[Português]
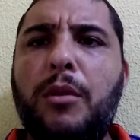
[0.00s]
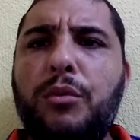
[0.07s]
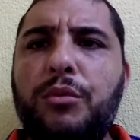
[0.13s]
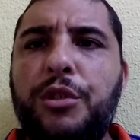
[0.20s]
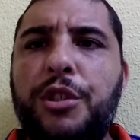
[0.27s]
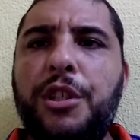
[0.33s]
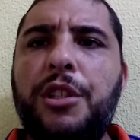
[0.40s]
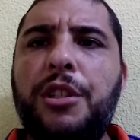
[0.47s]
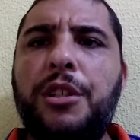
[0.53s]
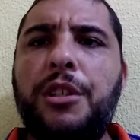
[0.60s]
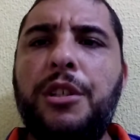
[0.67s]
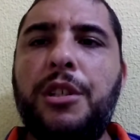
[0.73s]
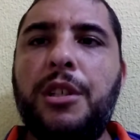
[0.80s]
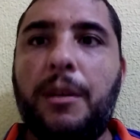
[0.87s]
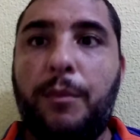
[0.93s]
Bom
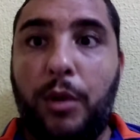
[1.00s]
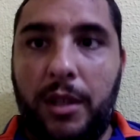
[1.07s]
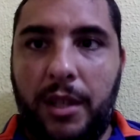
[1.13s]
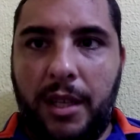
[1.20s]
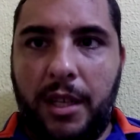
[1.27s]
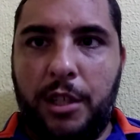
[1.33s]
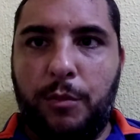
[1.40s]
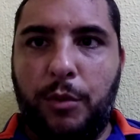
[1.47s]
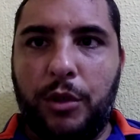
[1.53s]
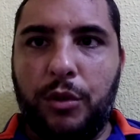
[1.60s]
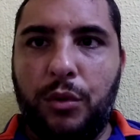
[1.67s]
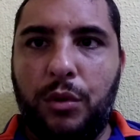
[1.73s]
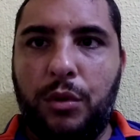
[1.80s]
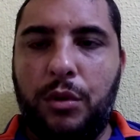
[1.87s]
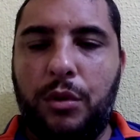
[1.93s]
dia, boa tarde, boa
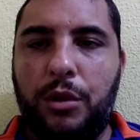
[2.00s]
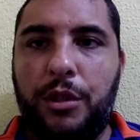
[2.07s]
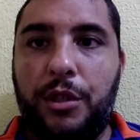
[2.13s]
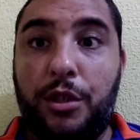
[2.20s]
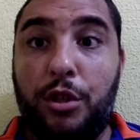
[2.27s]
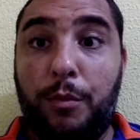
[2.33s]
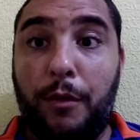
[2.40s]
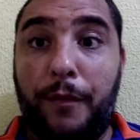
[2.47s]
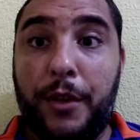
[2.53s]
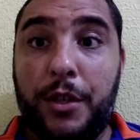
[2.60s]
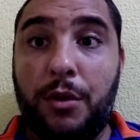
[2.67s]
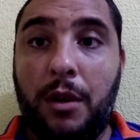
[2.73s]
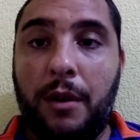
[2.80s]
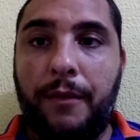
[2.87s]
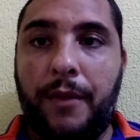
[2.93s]
noite. Sou o
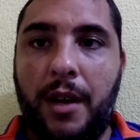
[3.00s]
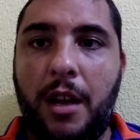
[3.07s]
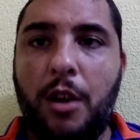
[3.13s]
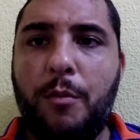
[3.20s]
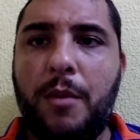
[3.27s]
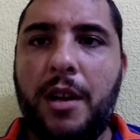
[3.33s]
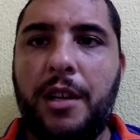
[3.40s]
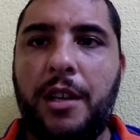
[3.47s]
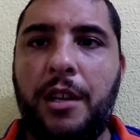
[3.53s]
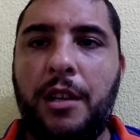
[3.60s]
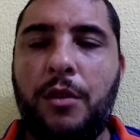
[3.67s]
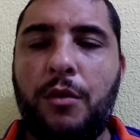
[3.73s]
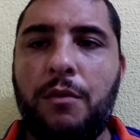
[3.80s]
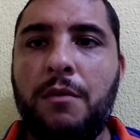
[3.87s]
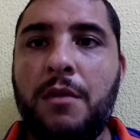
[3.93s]
professor Rafael
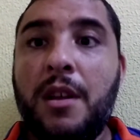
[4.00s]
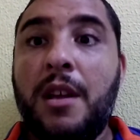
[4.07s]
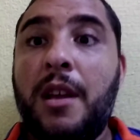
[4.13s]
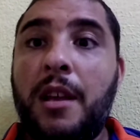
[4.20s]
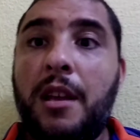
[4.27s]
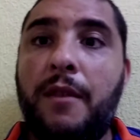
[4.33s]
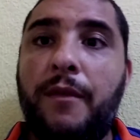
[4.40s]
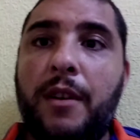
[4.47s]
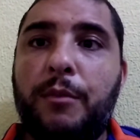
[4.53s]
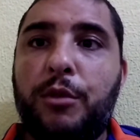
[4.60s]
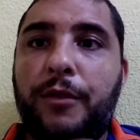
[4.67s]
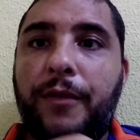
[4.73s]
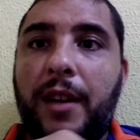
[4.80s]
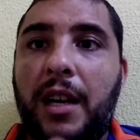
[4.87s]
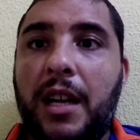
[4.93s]
Marinho e
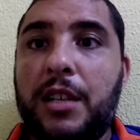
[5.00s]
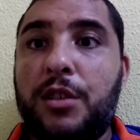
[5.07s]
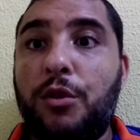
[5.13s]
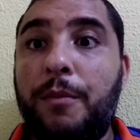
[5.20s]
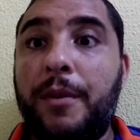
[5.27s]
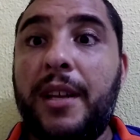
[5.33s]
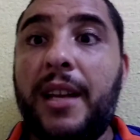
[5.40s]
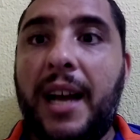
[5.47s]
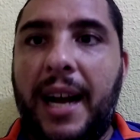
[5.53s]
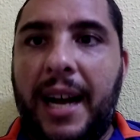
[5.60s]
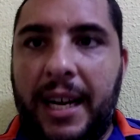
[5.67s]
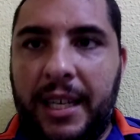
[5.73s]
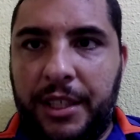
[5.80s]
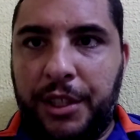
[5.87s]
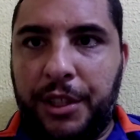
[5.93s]
vamos falar sobre
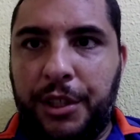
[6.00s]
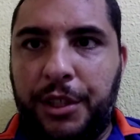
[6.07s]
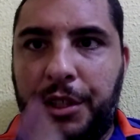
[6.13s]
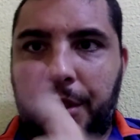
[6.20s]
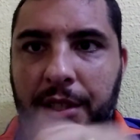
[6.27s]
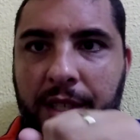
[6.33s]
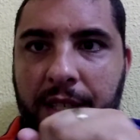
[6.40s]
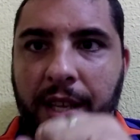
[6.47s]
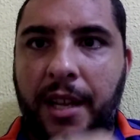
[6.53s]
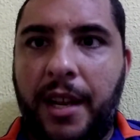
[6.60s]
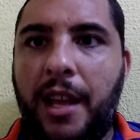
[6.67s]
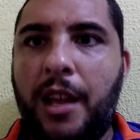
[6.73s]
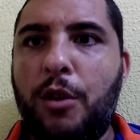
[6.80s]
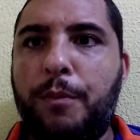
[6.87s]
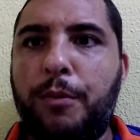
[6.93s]
artes.
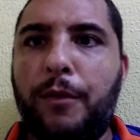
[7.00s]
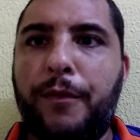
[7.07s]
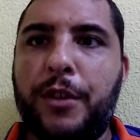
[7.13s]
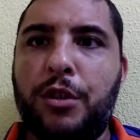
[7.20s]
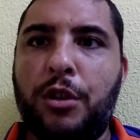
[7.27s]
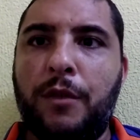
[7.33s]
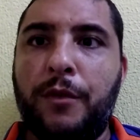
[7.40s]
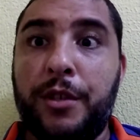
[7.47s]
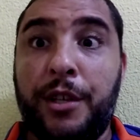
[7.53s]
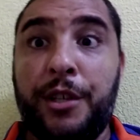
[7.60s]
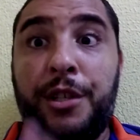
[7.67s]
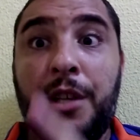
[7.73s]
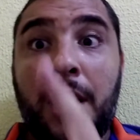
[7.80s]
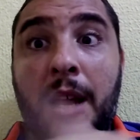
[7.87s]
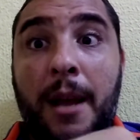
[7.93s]
Serei o professor de
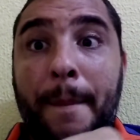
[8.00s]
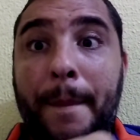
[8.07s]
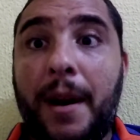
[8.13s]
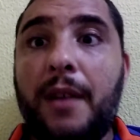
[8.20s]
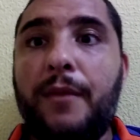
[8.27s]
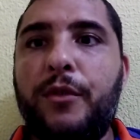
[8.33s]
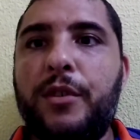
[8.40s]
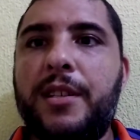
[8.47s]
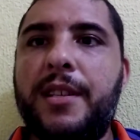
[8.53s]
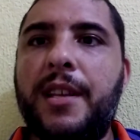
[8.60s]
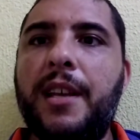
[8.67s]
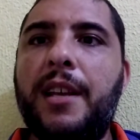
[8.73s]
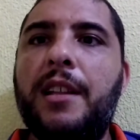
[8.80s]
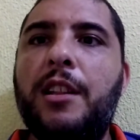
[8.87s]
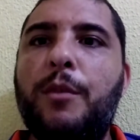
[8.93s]
vocês para
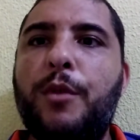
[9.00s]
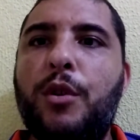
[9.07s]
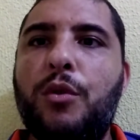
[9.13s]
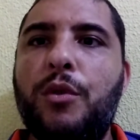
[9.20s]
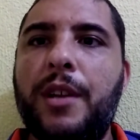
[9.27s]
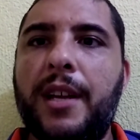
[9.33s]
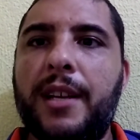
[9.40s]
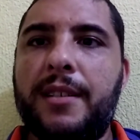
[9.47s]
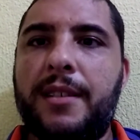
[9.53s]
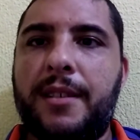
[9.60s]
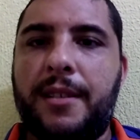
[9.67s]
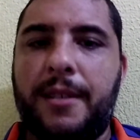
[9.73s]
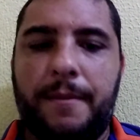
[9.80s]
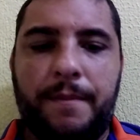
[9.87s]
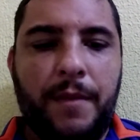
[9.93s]
você que não me
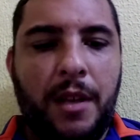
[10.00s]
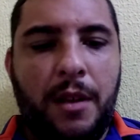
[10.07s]
conhece.